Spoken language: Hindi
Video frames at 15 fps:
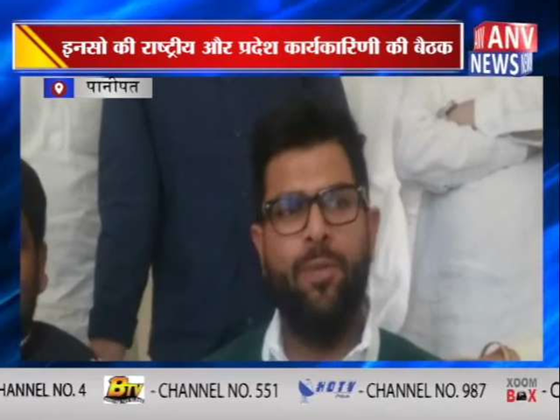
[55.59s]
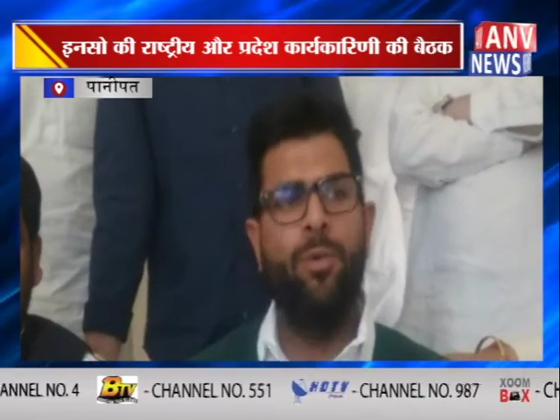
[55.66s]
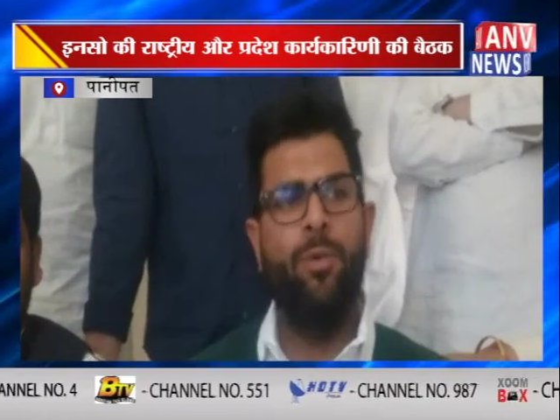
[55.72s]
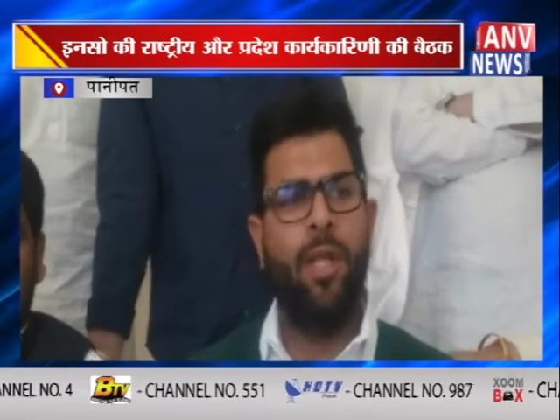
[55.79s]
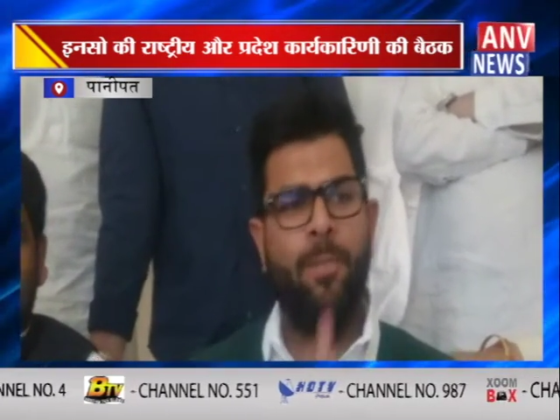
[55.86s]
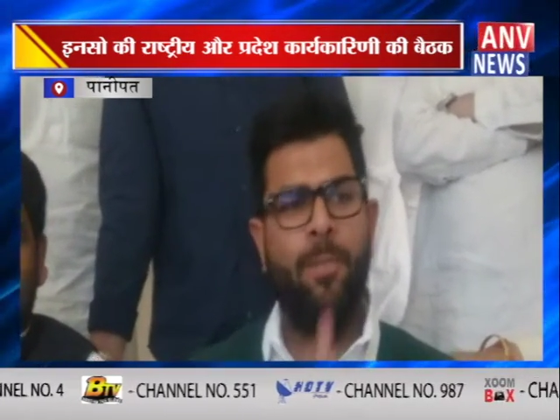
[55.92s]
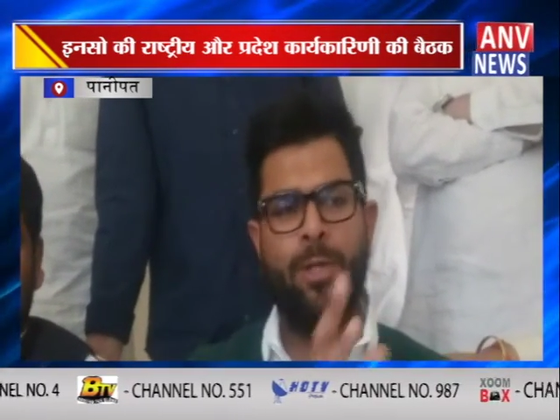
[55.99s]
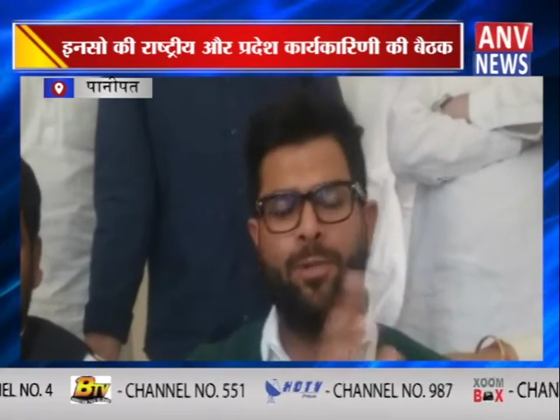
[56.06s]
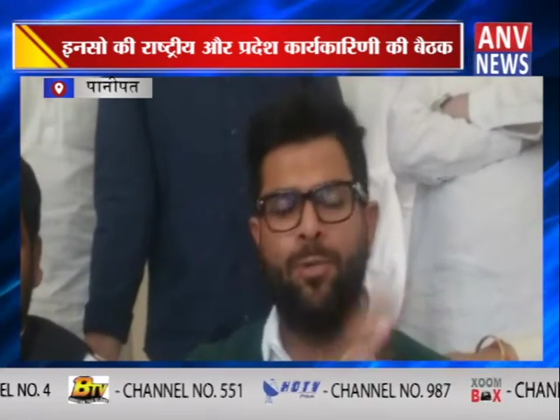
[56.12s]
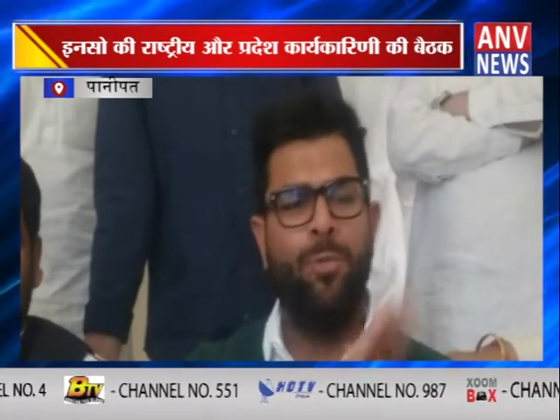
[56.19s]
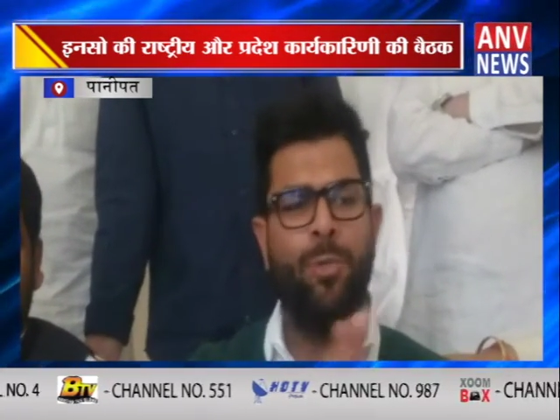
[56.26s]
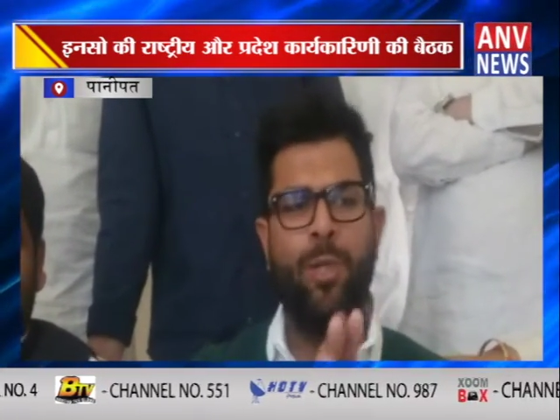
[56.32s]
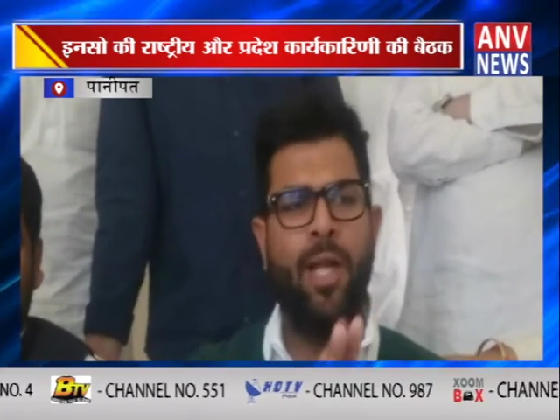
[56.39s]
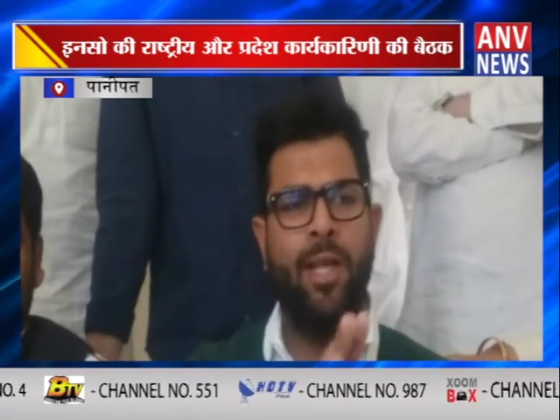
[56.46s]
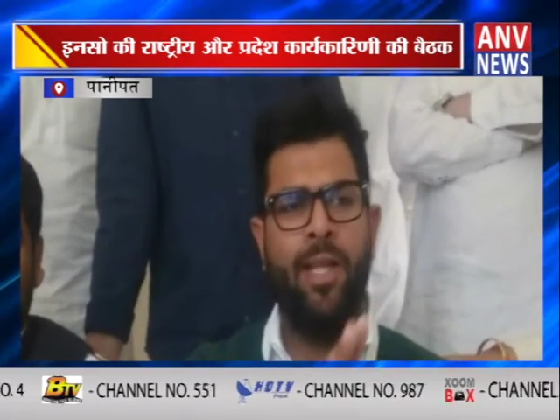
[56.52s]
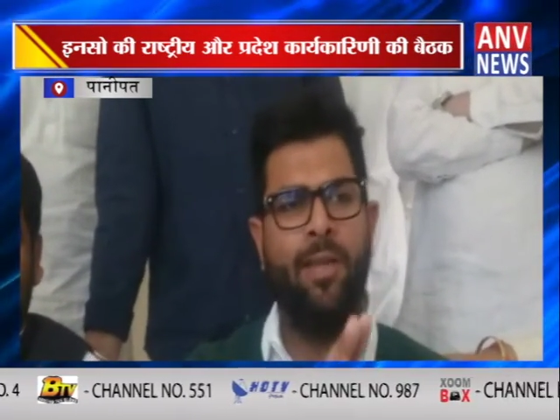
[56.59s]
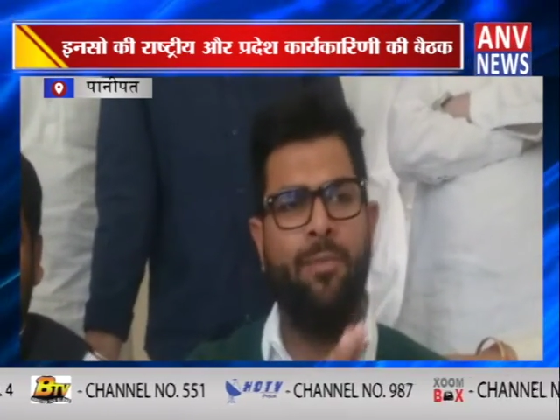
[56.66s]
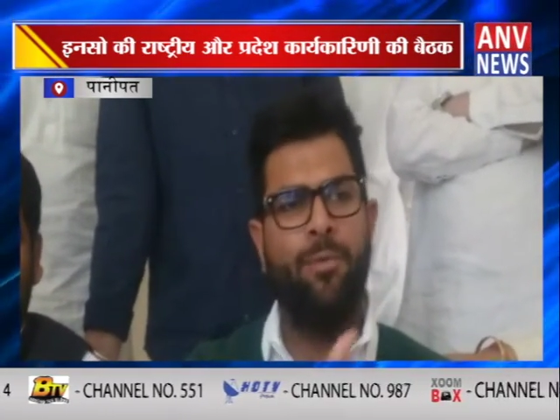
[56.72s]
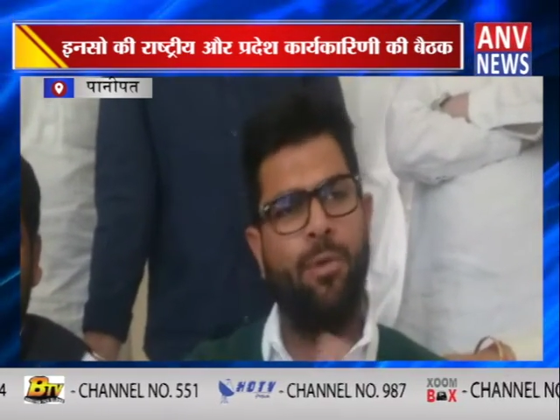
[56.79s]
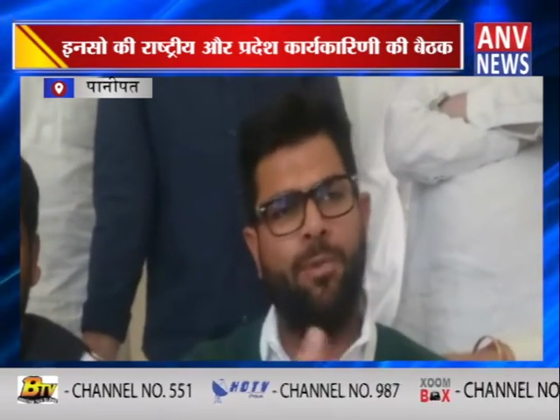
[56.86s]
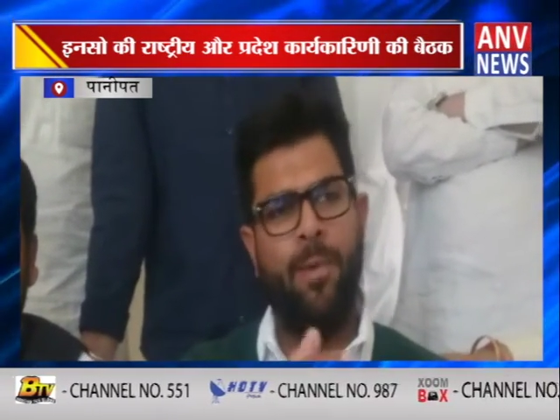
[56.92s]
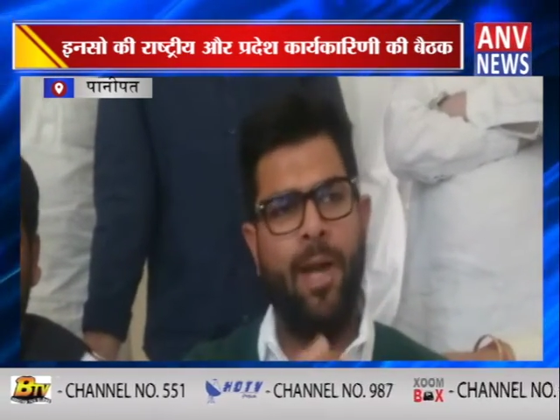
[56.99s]
चाहिए उनके पास कोई मुद्दा
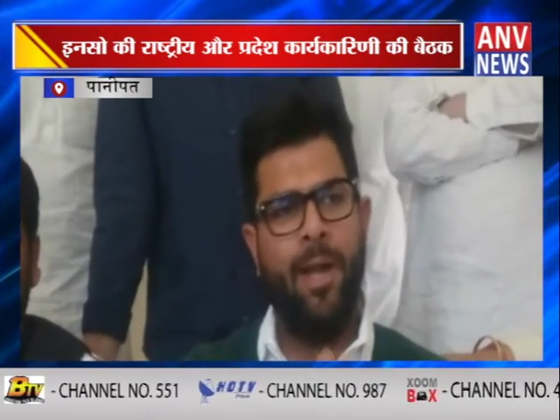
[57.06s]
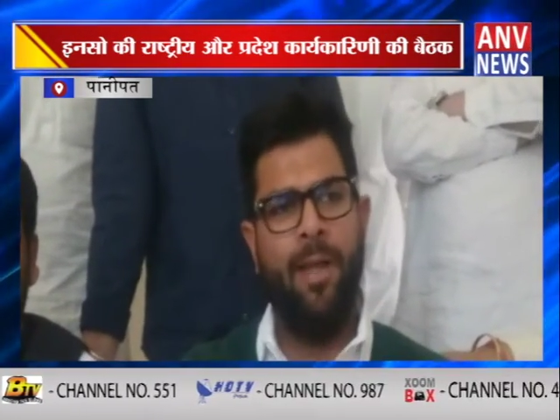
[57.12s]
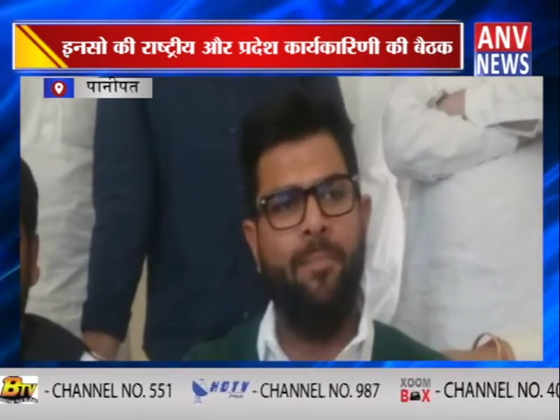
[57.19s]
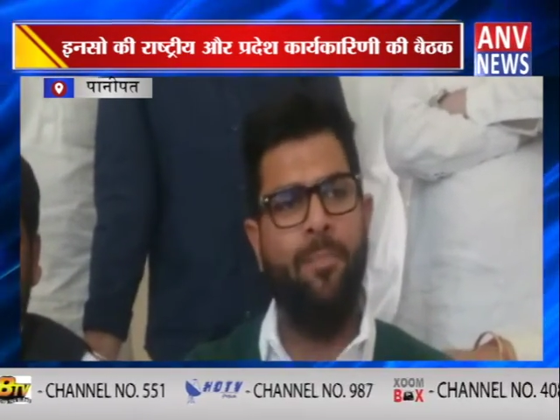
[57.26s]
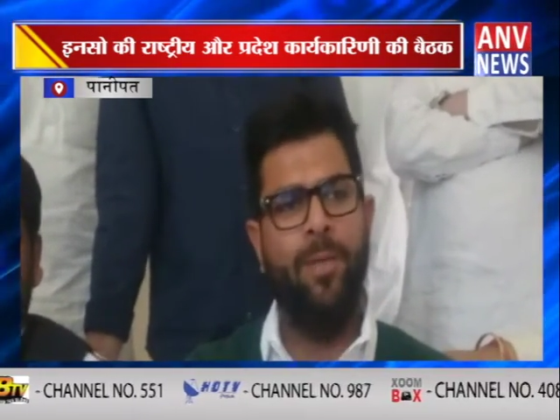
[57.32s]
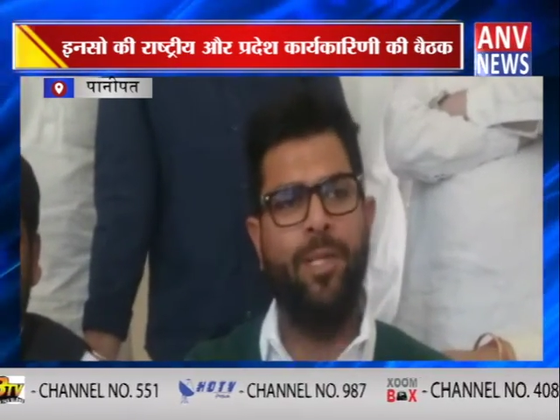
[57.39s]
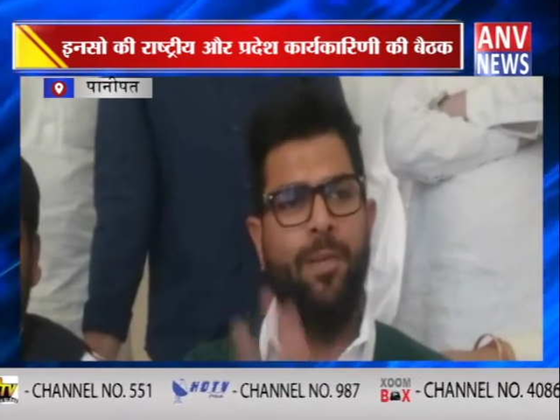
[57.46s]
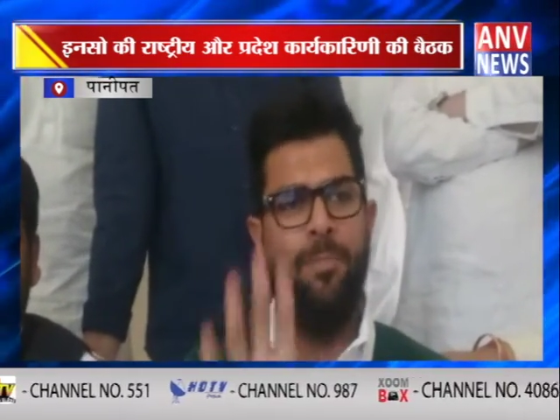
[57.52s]
नहीं है वो तो हमारे